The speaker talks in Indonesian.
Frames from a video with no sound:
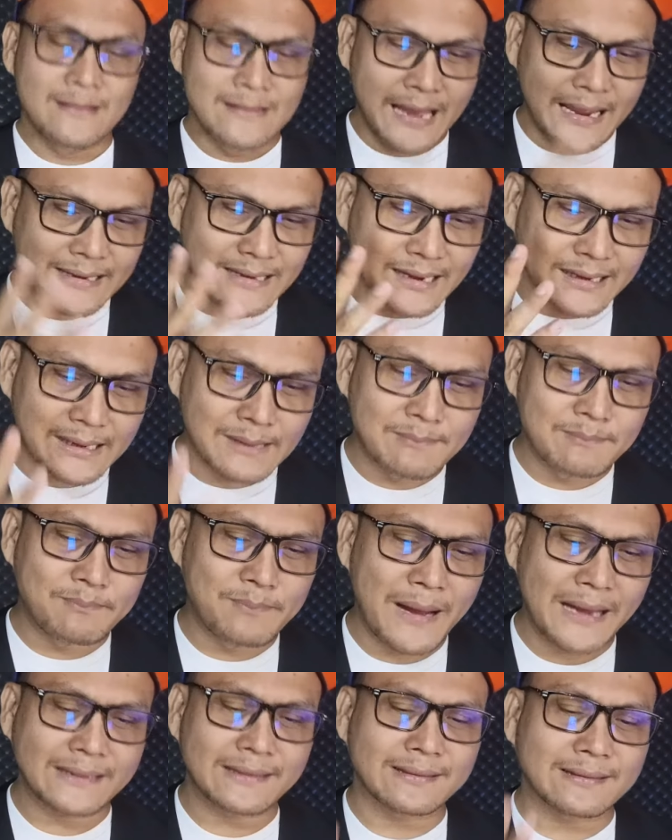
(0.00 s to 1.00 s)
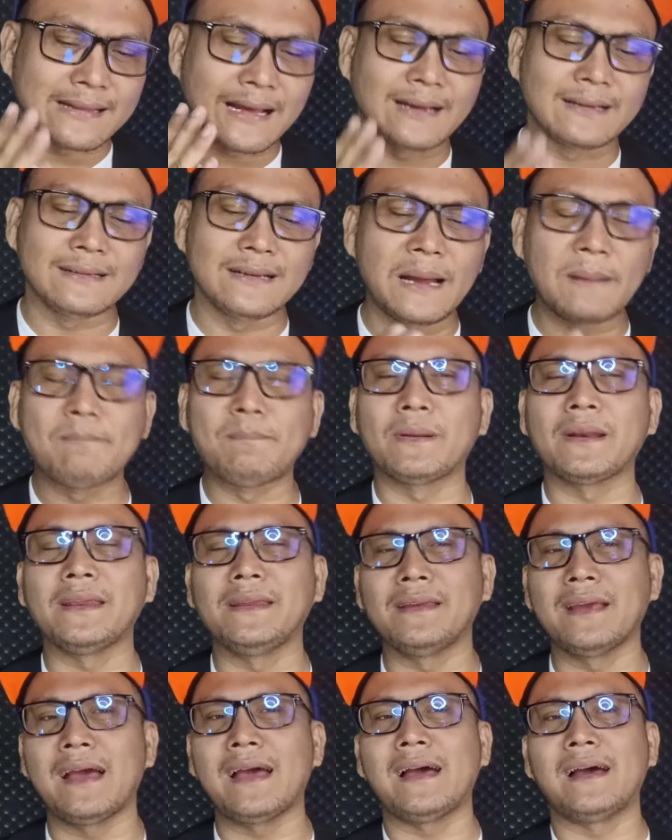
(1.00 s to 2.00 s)
Nah, yang keempat, tanda
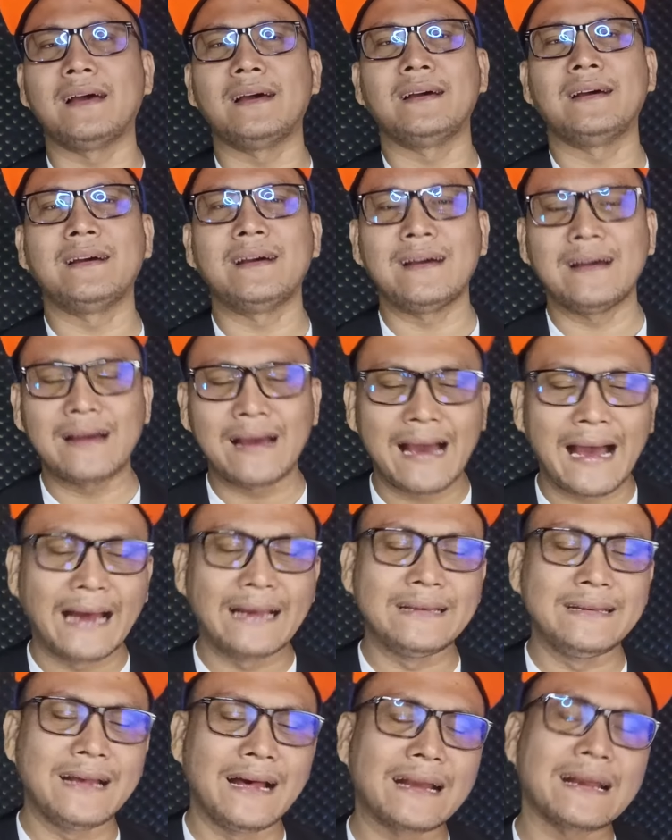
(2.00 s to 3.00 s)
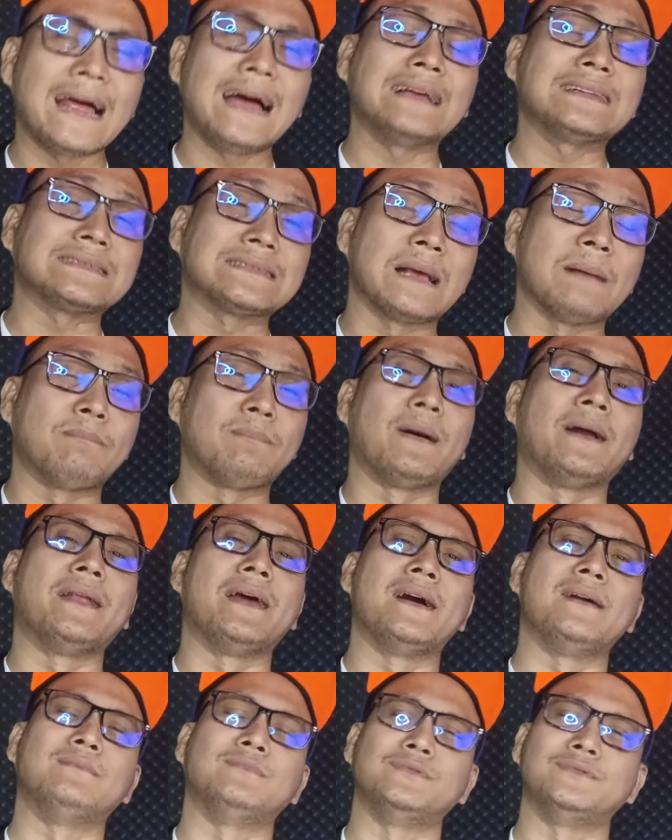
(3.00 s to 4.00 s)
pria ada rasa
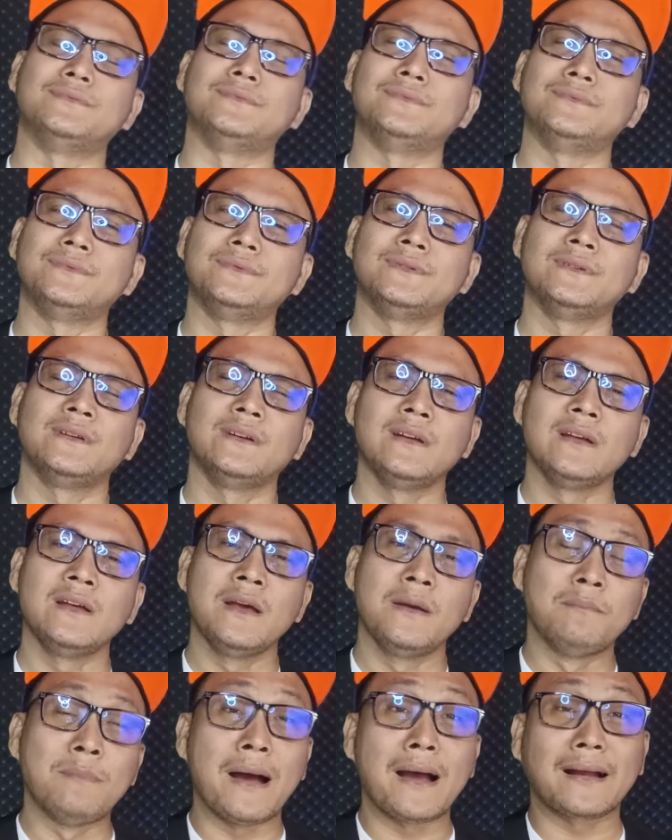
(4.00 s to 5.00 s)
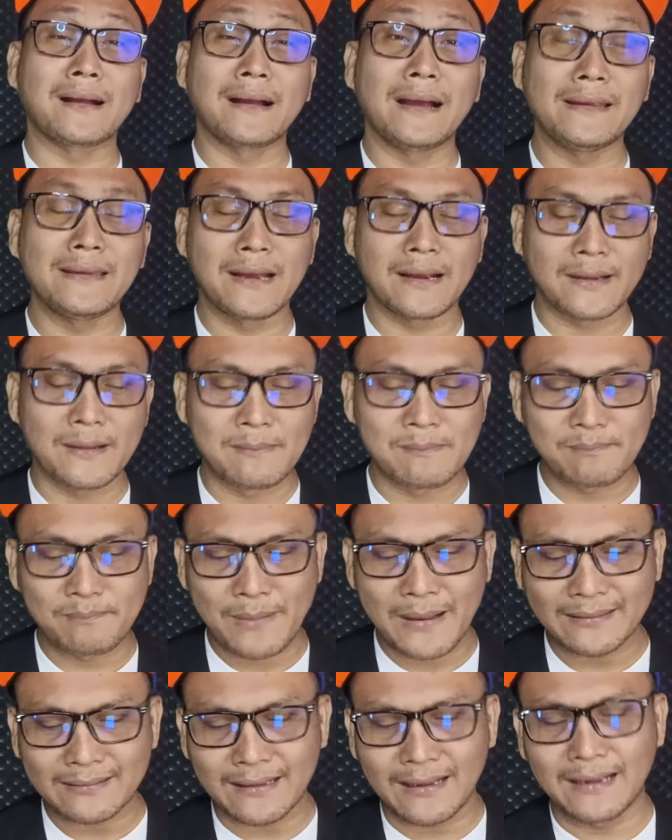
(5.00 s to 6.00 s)
padamu. Maka yang
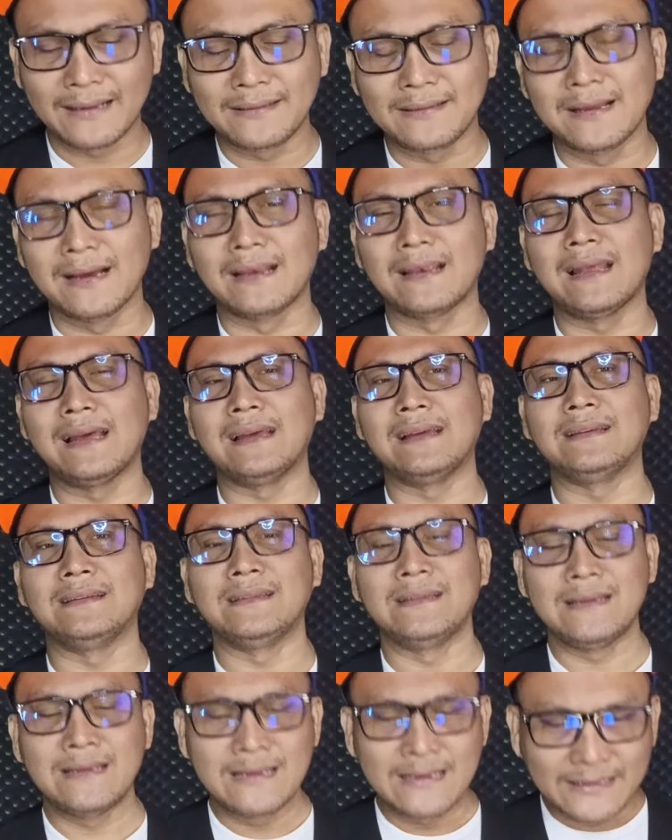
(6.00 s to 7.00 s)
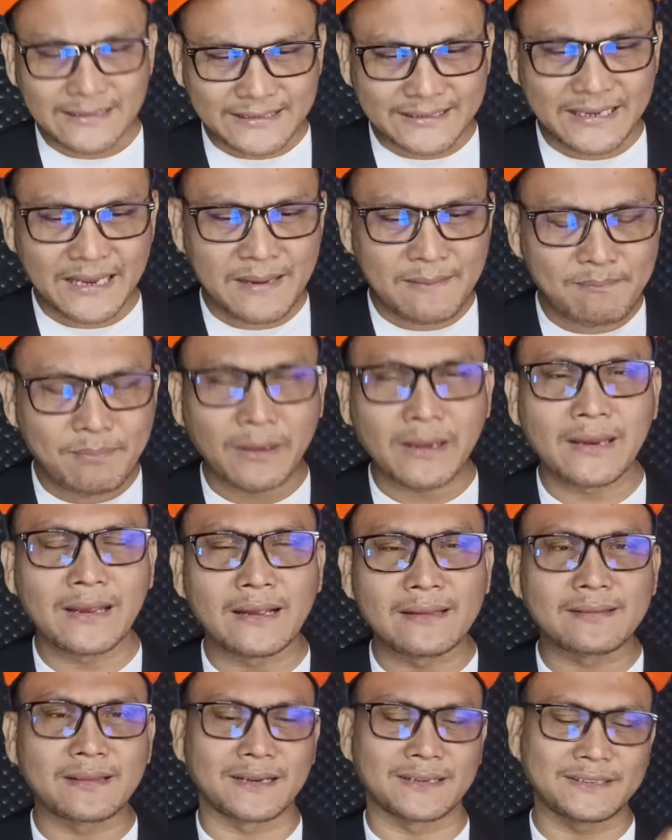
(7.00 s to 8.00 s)
keempat adalah si
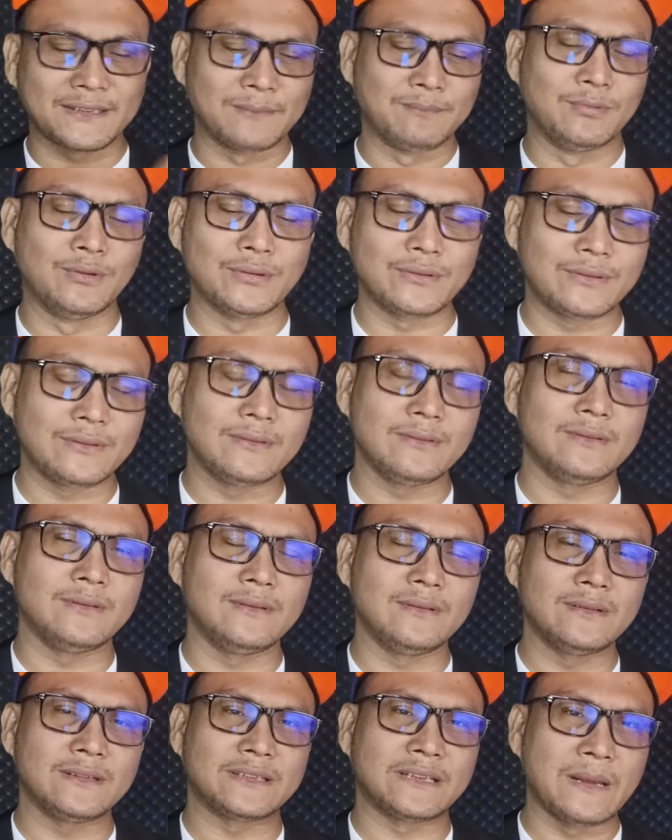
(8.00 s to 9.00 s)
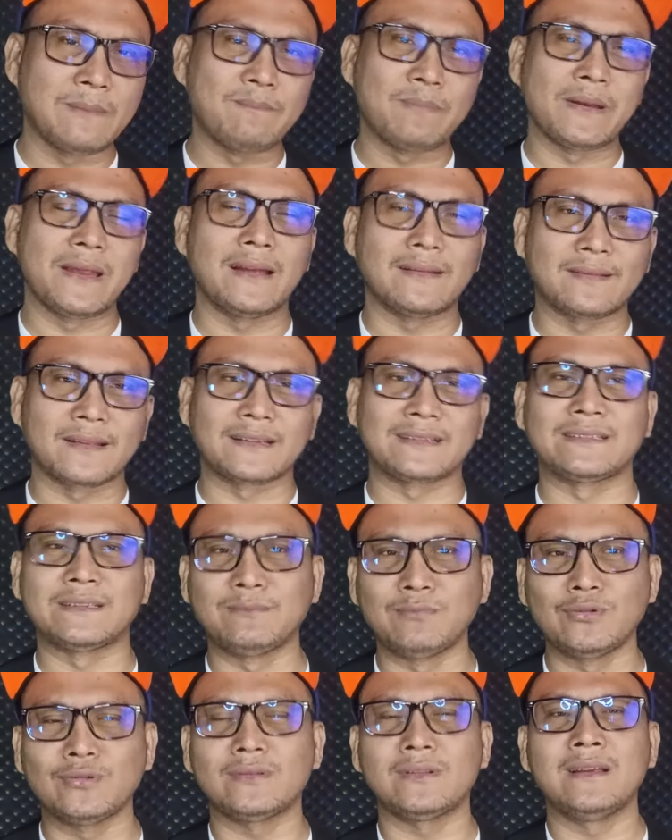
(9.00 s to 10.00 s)
pria tersebut, si pria
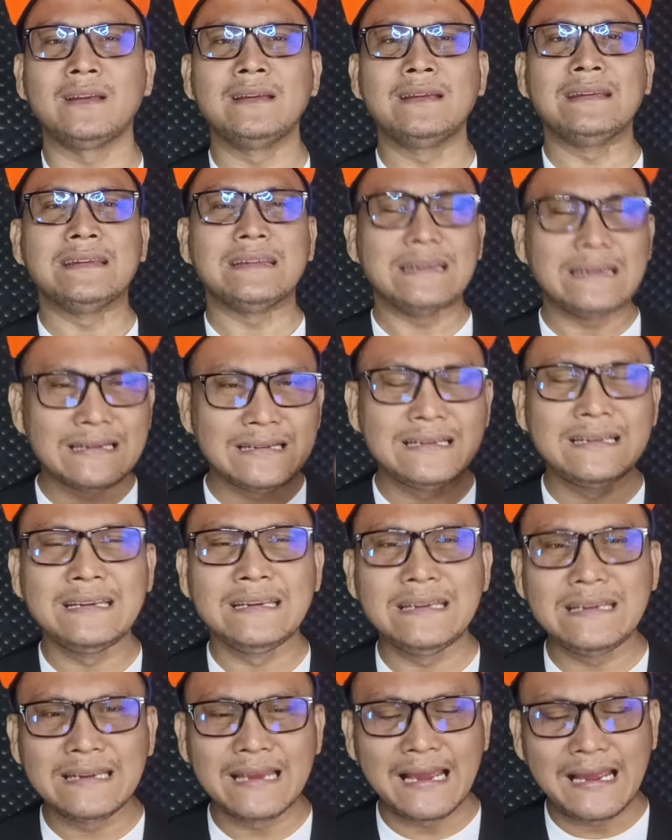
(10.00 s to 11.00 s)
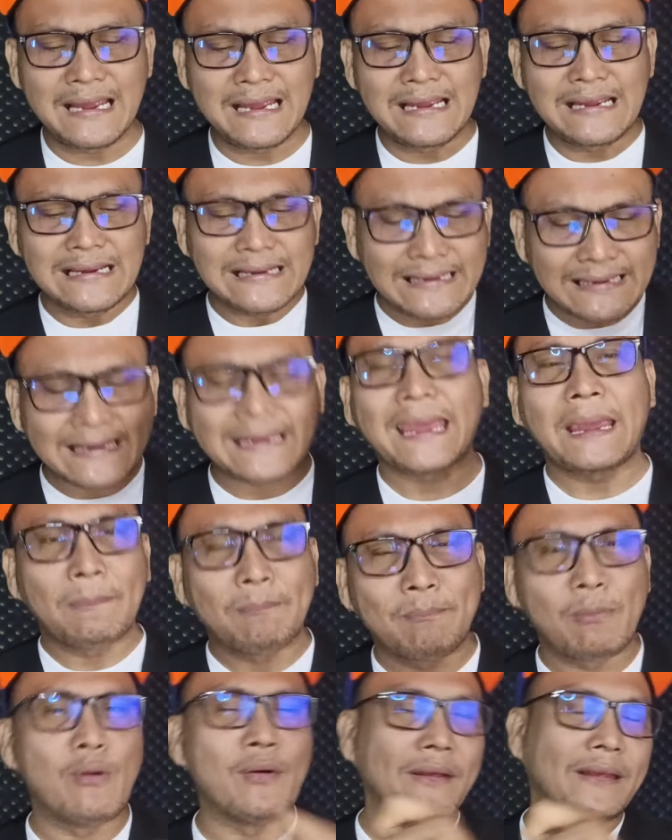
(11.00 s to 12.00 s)
tersebut dia
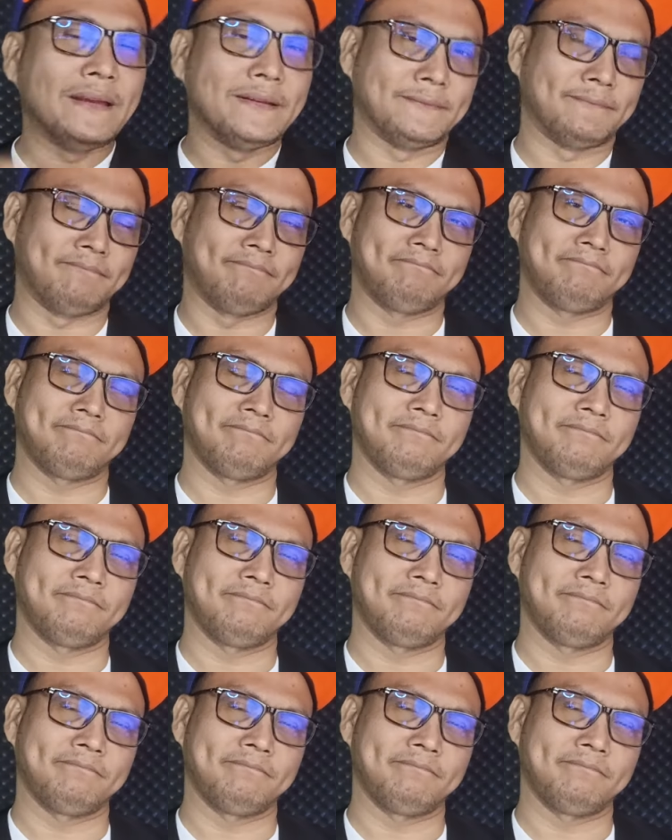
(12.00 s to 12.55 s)
kepoin.